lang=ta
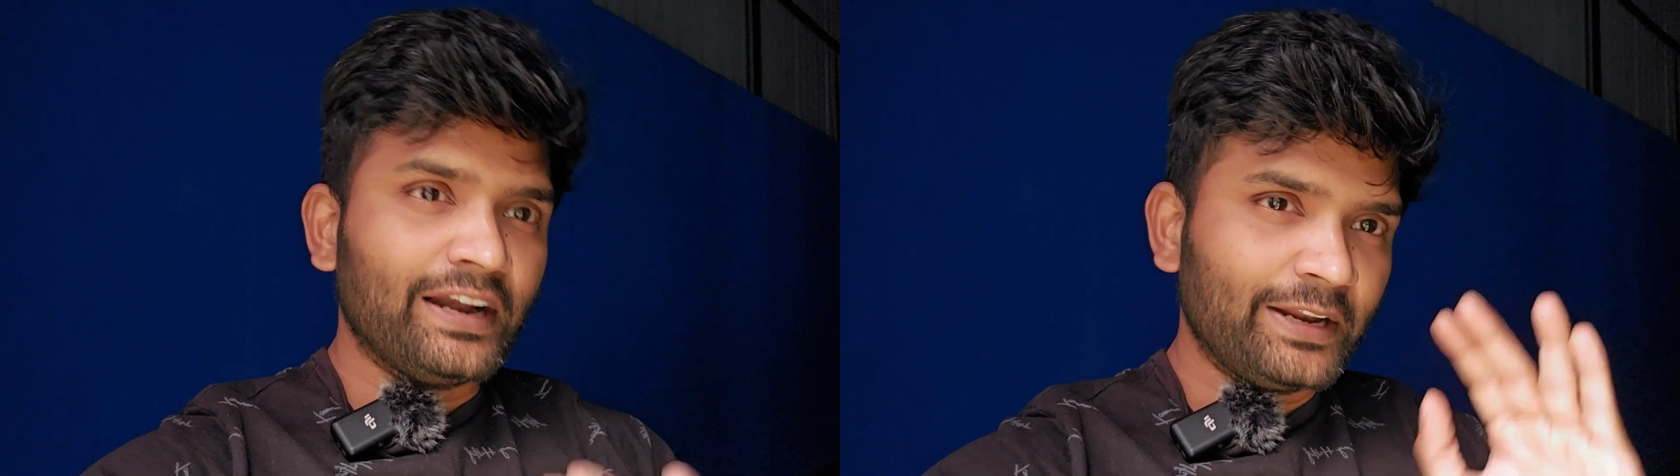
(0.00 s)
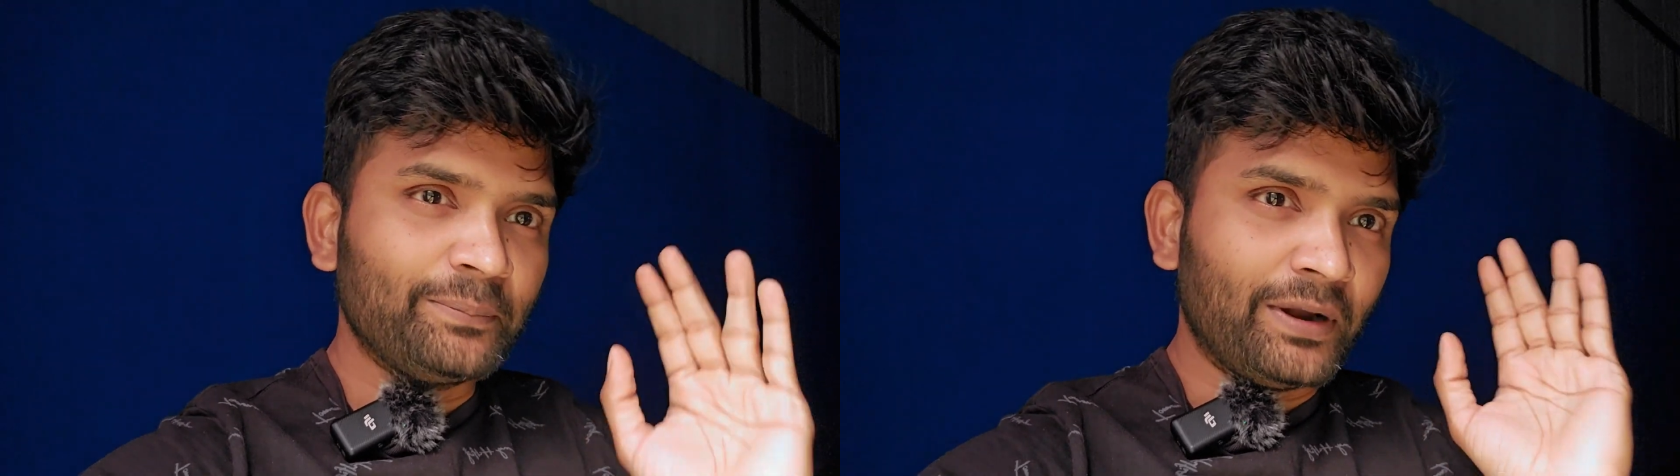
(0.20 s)

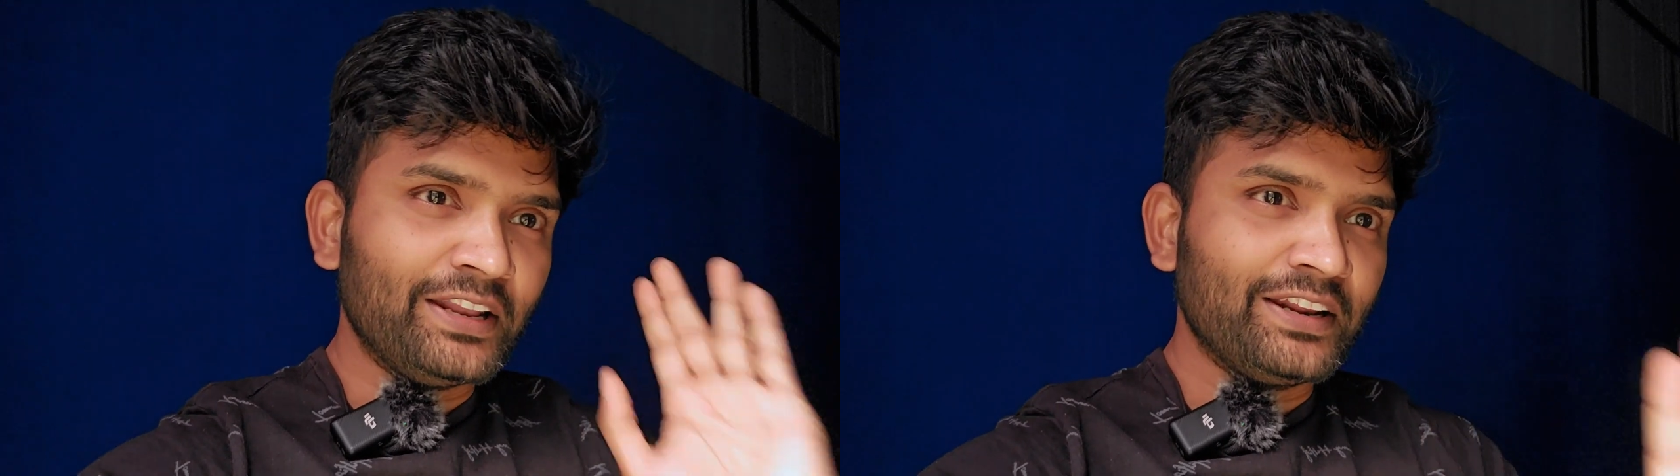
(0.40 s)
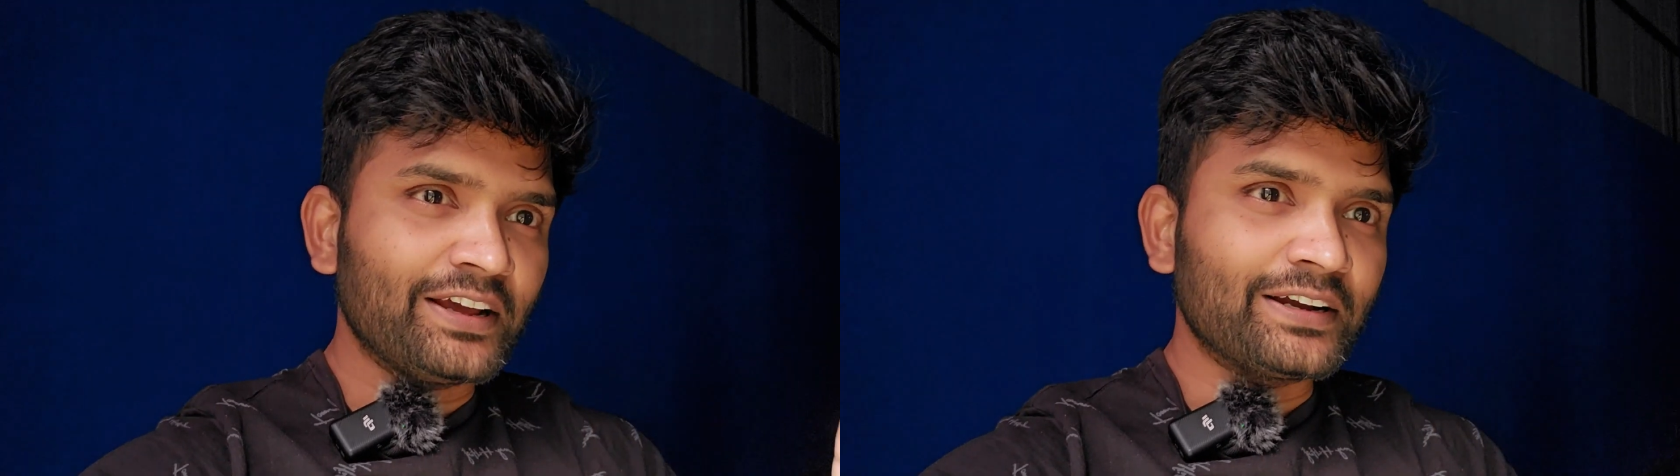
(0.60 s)
கனெக்ட்
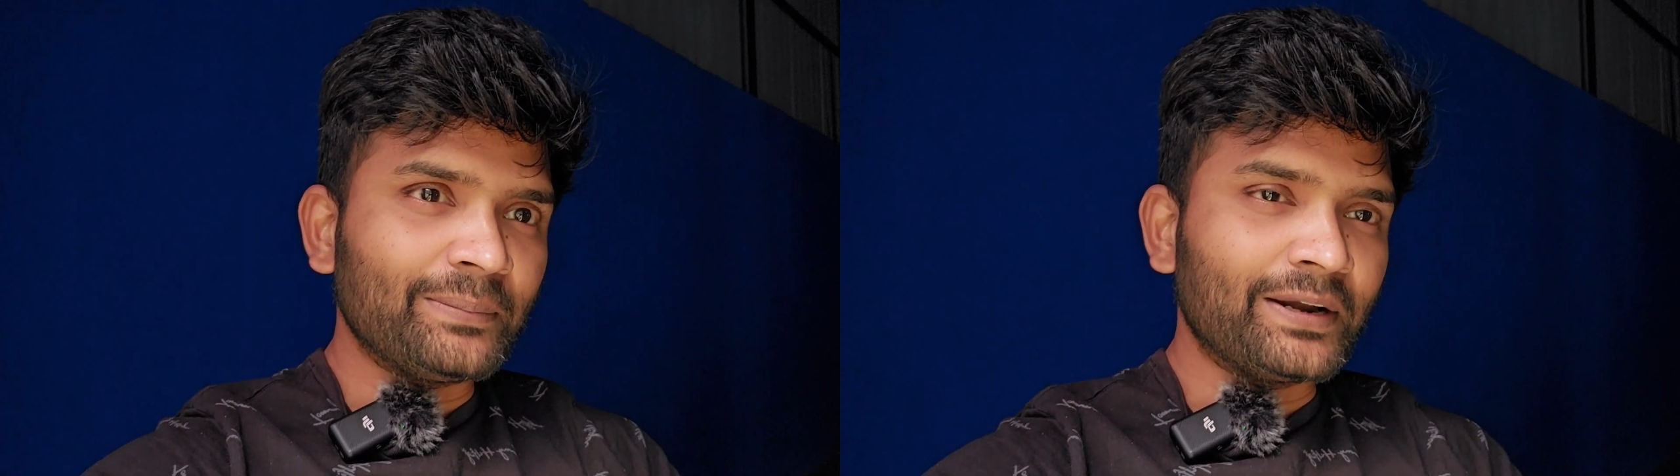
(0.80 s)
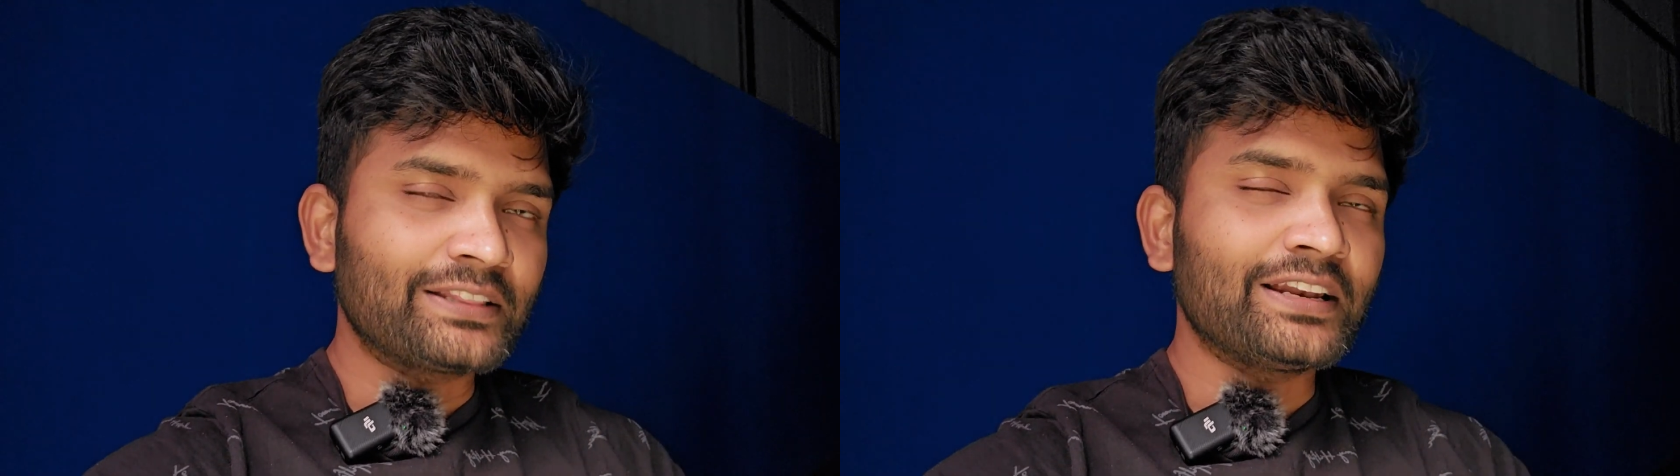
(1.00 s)
பண்ணியிருக்காங்க
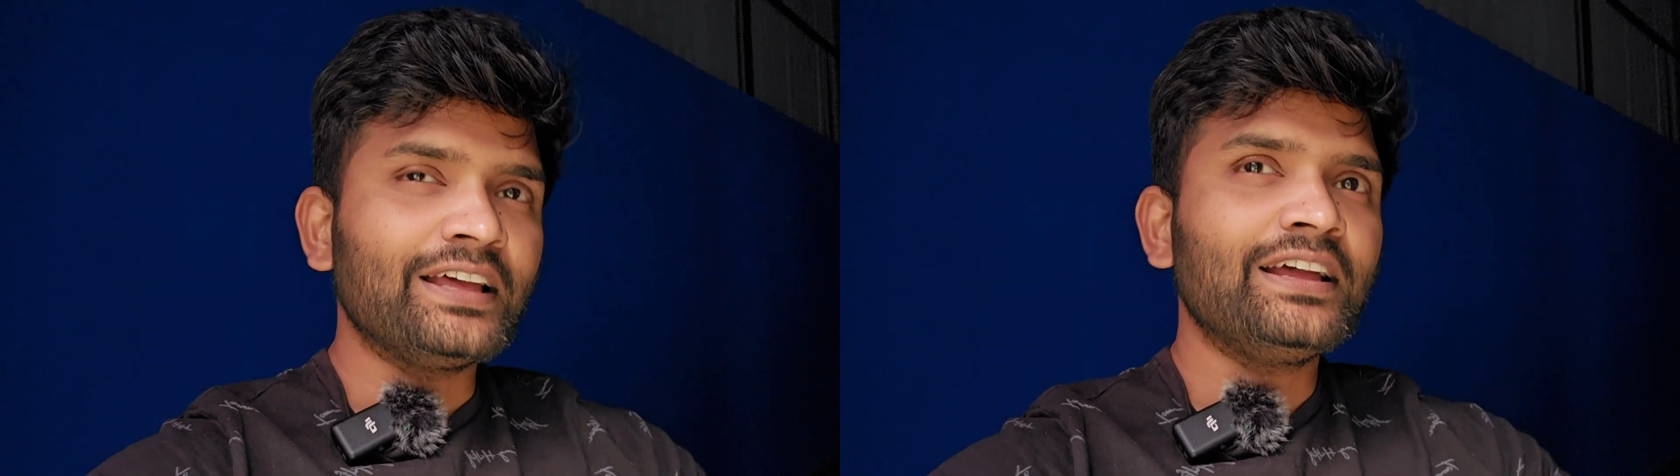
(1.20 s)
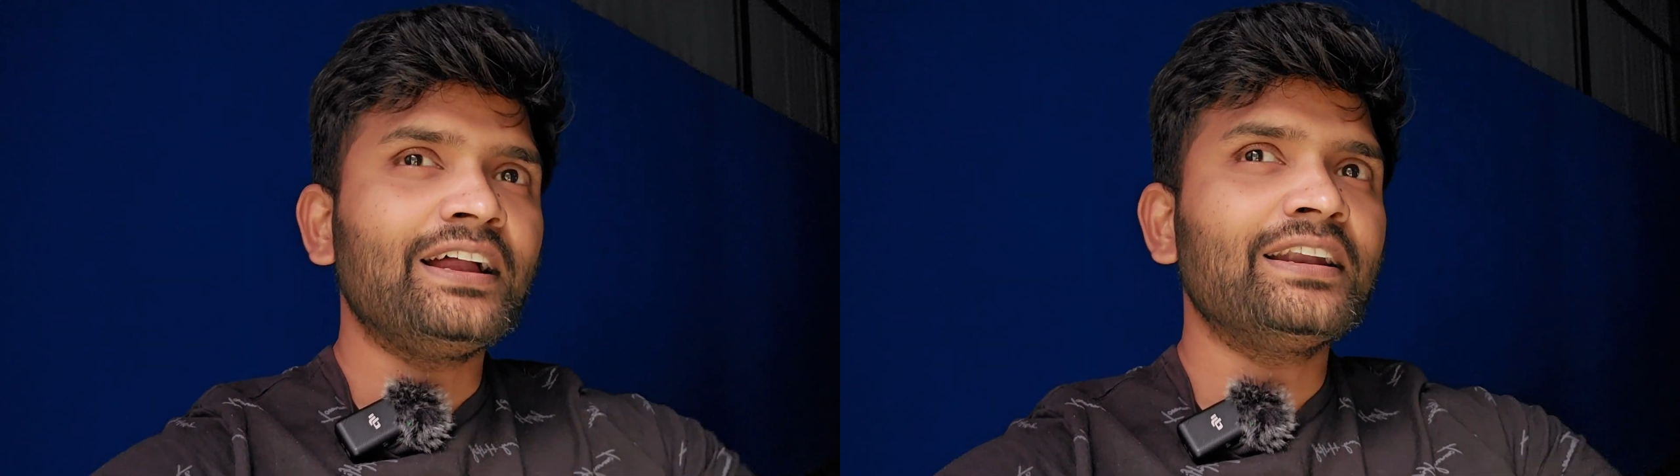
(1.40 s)

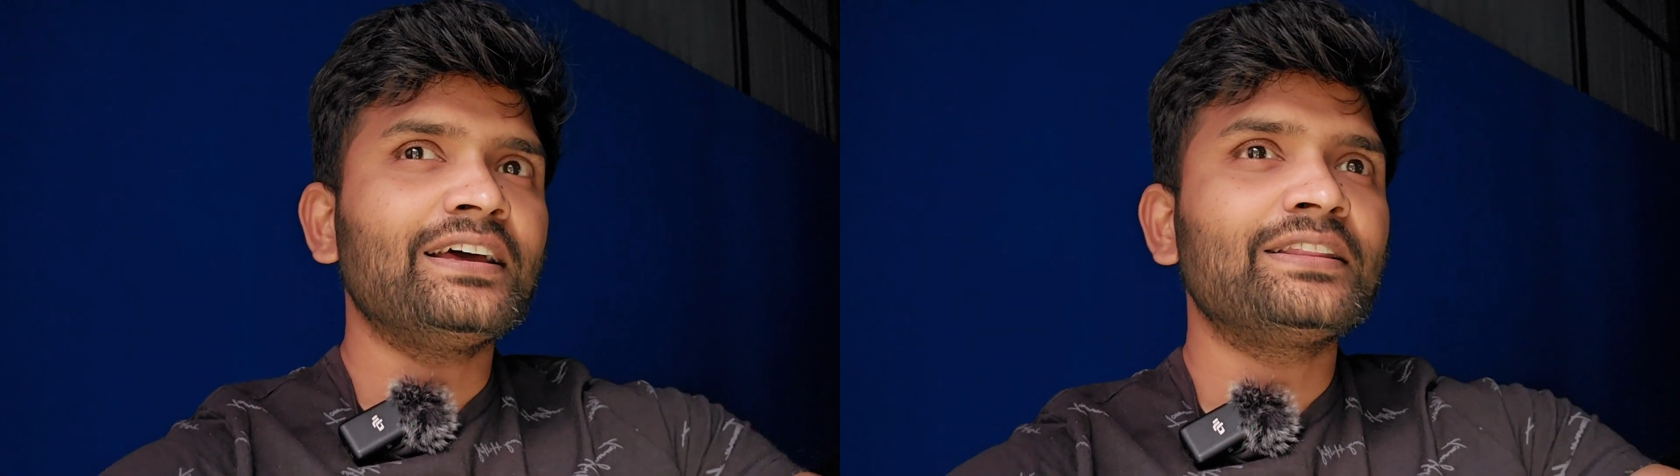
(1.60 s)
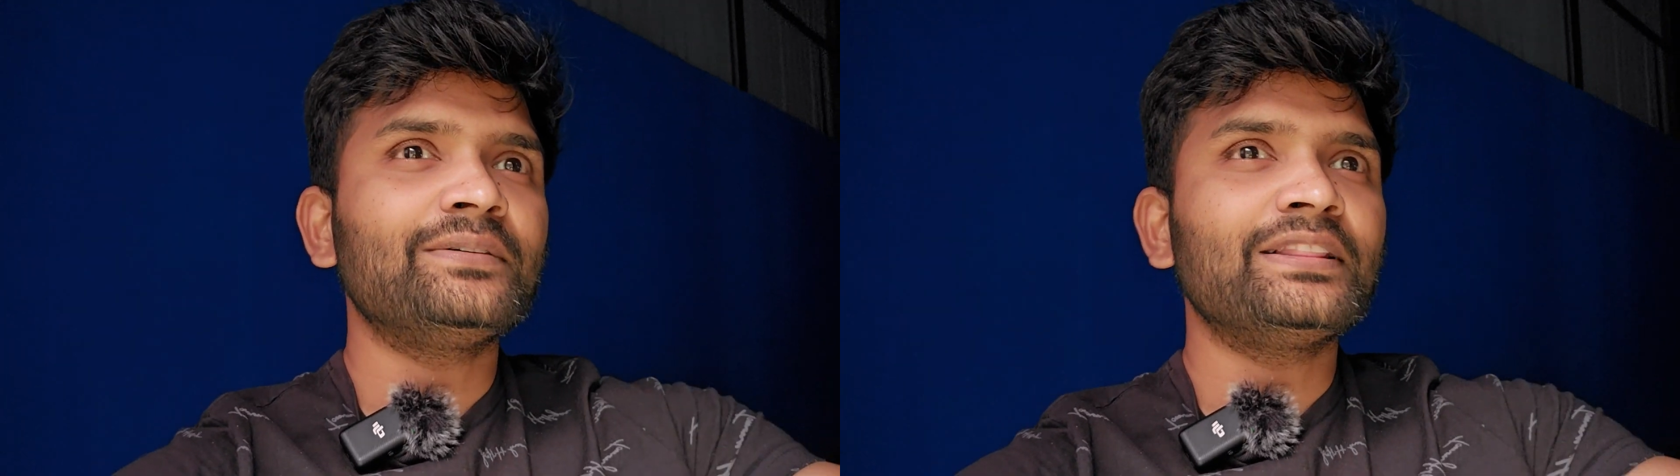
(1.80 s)
படத்தில்
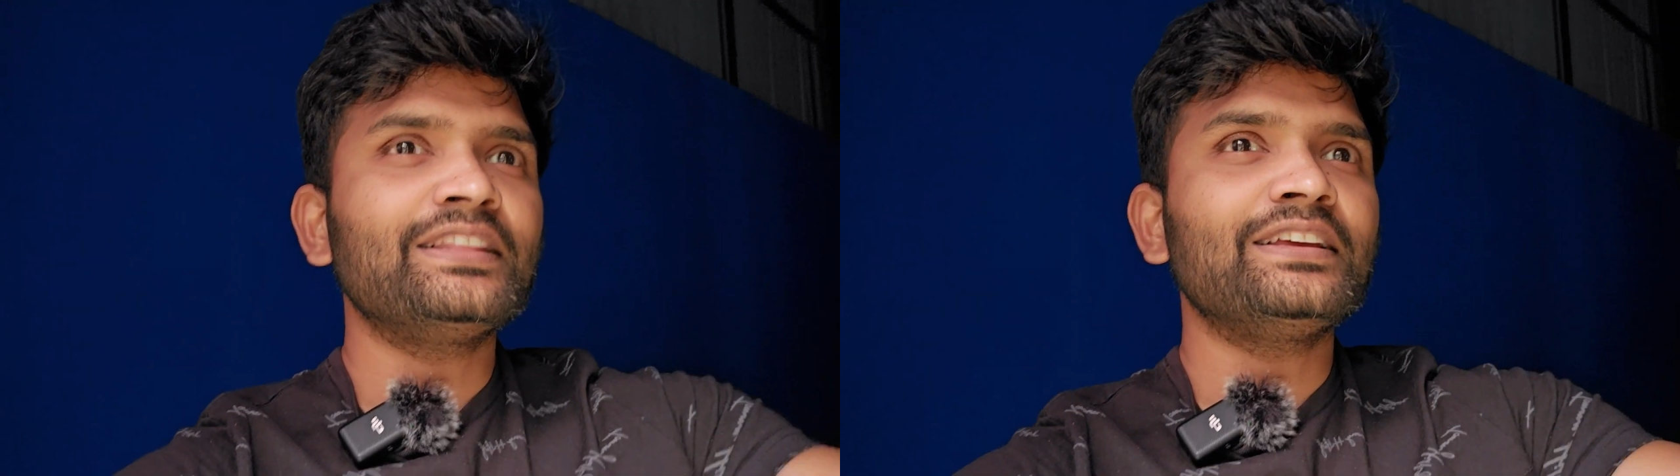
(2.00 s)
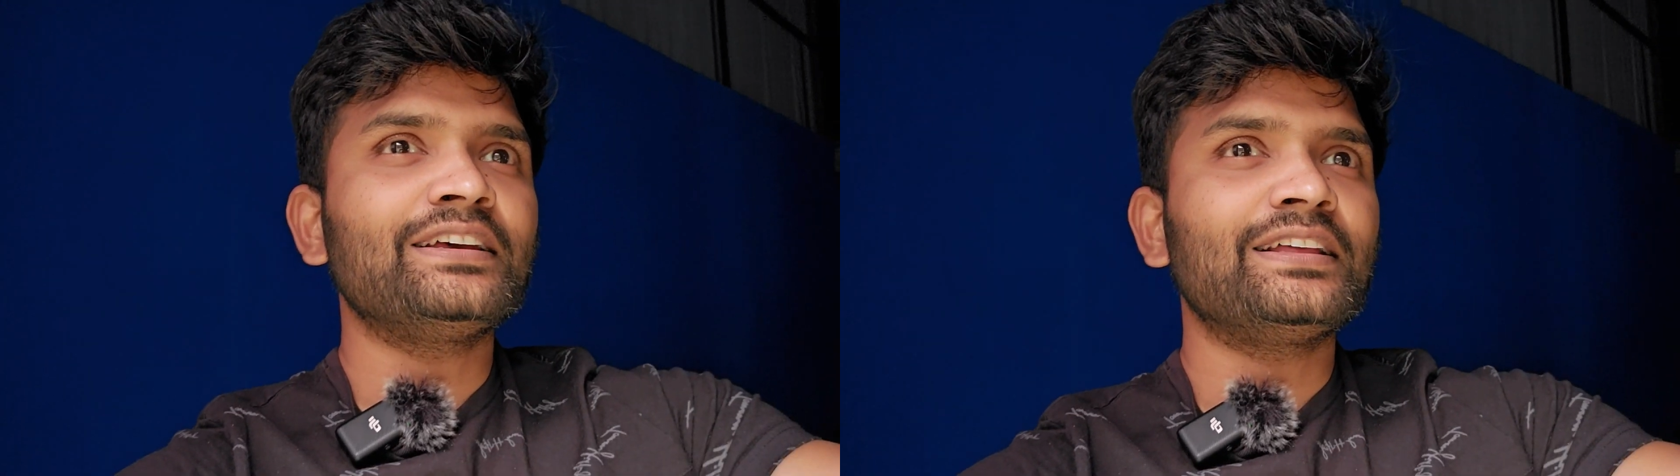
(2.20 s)
ஆனால் அது வந்து